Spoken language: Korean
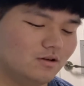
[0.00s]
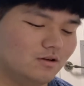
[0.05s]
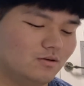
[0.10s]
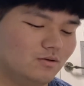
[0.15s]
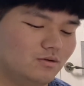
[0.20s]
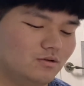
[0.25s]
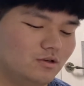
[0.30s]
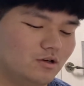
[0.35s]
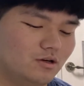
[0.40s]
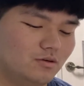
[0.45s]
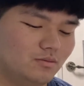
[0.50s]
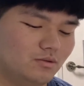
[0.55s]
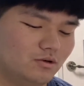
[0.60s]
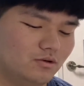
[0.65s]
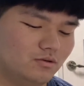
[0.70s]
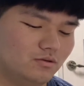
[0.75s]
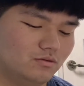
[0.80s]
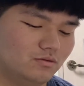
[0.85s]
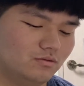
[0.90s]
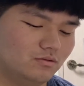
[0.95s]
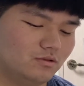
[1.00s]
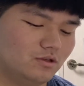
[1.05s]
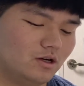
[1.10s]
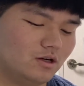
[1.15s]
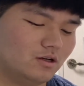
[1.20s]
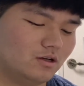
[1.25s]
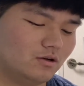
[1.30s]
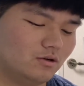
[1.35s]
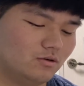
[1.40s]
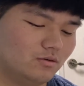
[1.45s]
왜냐하면
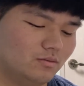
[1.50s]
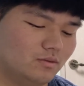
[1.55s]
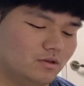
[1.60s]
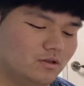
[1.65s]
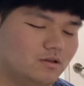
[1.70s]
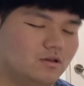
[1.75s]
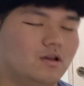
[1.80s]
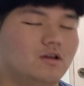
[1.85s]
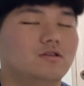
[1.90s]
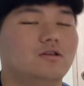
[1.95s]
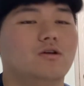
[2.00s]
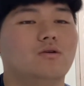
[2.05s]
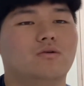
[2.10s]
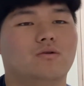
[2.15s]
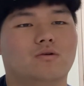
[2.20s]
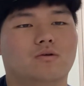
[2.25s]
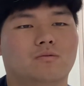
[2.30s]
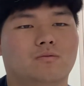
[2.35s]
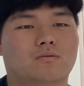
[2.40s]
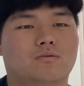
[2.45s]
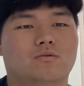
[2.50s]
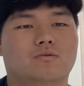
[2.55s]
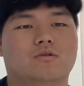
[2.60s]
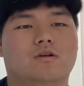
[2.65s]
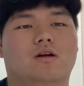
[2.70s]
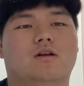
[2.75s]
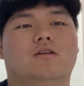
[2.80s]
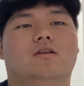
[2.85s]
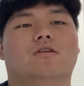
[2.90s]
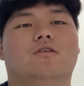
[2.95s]
자기가 얼마나 내세울 게 없고
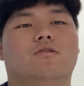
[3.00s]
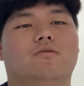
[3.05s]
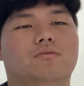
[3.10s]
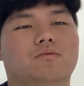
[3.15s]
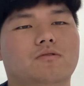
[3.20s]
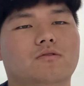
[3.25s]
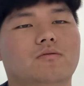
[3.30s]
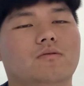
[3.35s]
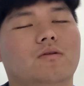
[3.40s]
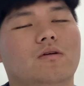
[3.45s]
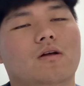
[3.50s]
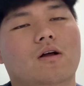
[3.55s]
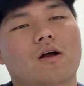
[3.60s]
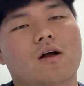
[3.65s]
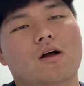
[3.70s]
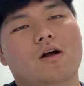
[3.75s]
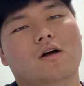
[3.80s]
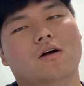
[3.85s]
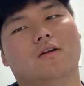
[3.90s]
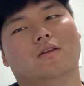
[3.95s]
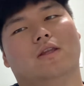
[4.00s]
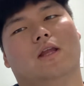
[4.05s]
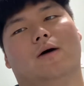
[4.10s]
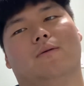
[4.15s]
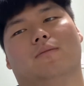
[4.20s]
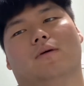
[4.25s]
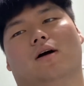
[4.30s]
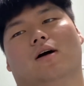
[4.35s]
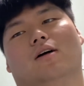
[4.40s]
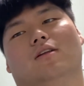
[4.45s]
잘난 게 없으면
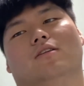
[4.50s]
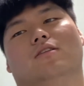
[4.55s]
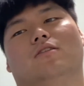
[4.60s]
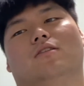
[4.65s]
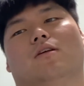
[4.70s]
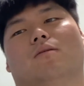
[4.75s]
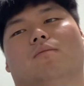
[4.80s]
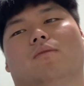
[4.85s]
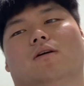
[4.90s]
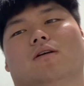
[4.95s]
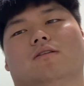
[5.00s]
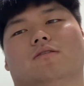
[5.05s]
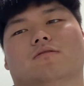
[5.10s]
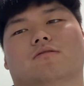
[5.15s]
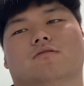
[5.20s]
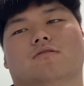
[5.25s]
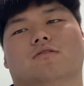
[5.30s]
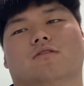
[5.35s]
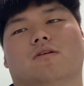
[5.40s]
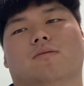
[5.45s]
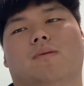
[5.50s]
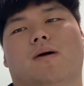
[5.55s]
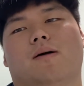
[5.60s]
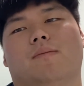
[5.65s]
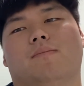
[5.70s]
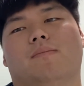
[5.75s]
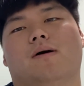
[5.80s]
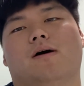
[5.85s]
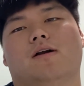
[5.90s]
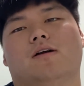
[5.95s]
남 아는 데만 그렇게
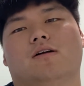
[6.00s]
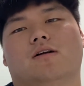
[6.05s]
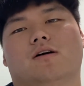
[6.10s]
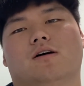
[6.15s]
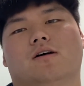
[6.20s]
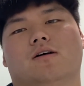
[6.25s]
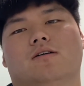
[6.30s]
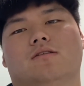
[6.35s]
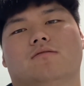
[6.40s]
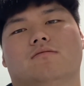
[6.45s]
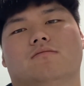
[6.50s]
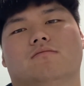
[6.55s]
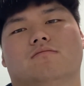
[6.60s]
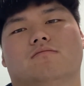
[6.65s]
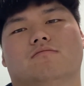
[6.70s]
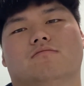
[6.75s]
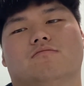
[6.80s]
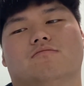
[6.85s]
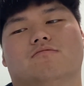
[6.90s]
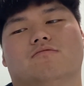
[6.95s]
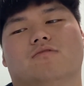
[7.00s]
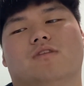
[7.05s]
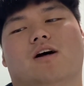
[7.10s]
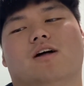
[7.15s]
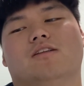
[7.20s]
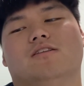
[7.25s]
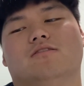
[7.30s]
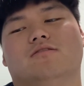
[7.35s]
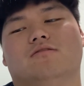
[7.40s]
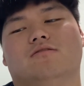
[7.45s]
바빠할까
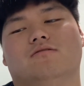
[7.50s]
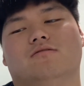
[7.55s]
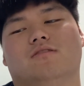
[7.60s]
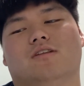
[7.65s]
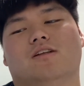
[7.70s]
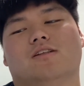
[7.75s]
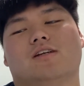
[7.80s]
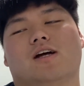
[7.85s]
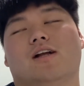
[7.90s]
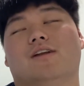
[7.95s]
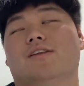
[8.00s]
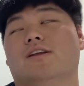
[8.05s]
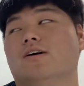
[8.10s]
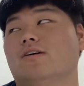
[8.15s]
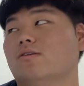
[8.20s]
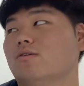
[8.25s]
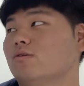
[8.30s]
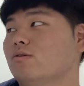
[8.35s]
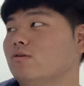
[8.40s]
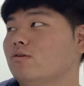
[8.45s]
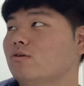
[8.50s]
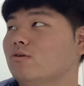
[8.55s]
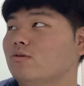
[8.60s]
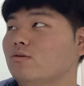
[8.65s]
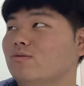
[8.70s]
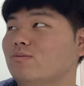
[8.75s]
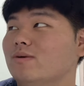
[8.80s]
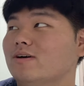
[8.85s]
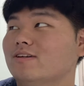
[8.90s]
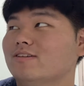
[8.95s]
나는 내 잘난
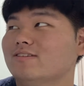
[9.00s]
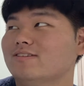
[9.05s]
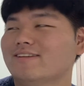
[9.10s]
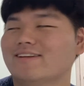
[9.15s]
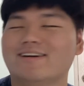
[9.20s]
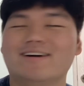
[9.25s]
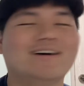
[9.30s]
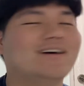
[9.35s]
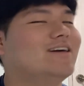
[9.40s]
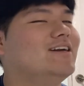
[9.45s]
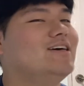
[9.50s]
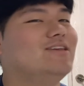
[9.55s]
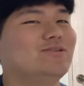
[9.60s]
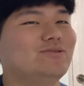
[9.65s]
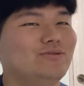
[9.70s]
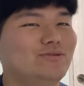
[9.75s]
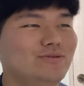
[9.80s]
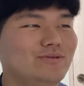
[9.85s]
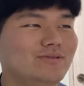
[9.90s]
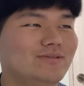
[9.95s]
거만 생각을 해도